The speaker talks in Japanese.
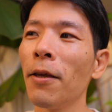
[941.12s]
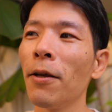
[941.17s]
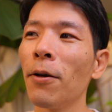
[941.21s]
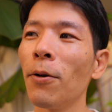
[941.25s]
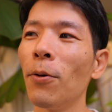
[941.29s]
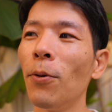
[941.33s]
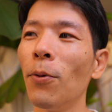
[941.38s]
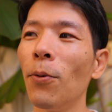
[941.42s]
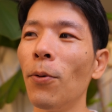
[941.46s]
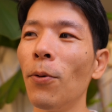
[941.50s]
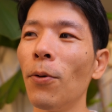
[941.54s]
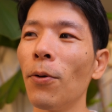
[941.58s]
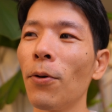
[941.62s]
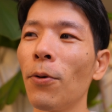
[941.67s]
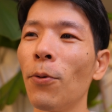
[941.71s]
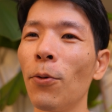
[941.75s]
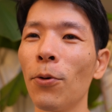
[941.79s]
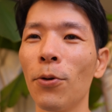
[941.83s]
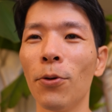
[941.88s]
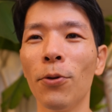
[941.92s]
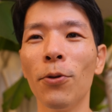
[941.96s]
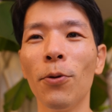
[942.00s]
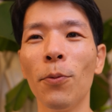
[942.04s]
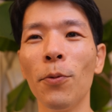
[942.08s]
こう、呼
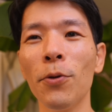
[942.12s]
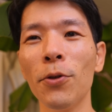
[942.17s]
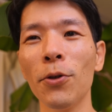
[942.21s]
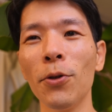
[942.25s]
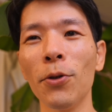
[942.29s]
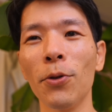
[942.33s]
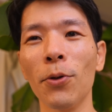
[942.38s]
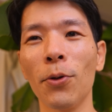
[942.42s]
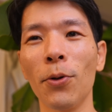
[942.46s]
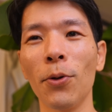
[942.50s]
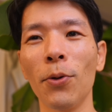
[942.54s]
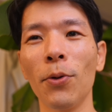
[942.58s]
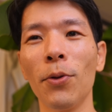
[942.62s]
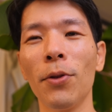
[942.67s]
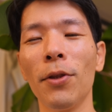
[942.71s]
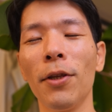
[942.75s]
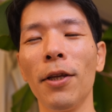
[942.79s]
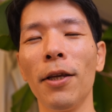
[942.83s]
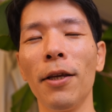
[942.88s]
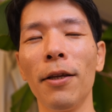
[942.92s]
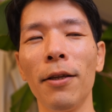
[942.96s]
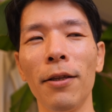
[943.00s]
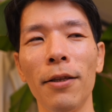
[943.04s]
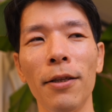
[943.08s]
吸の面白いところっ
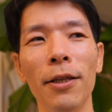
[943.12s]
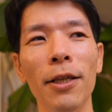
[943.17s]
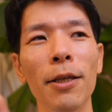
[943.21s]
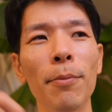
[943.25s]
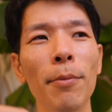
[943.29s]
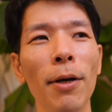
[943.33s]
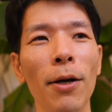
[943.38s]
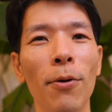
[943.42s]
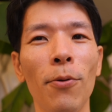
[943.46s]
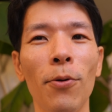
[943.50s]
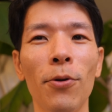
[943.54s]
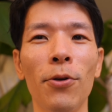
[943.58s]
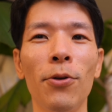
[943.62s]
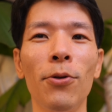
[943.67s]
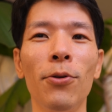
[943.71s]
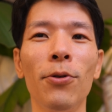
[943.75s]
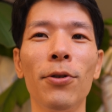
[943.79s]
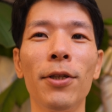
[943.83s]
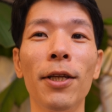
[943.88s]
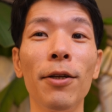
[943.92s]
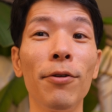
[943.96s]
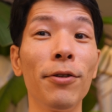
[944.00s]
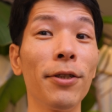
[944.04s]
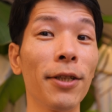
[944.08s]
て、今呼吸
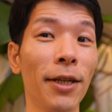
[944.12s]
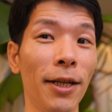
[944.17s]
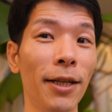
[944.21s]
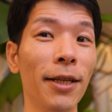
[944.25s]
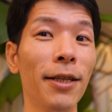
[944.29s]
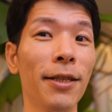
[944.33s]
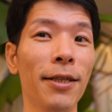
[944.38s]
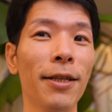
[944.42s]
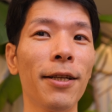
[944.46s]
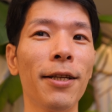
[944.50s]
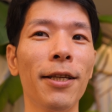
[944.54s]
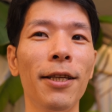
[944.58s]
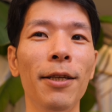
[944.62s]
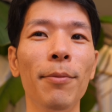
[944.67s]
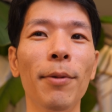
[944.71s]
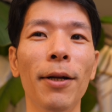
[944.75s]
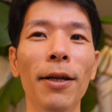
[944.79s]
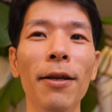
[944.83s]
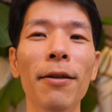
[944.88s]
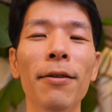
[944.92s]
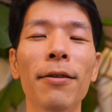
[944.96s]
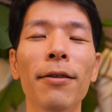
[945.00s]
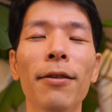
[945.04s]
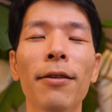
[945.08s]
してるじゃないですか。今
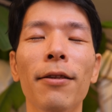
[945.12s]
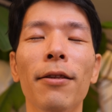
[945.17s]
ね。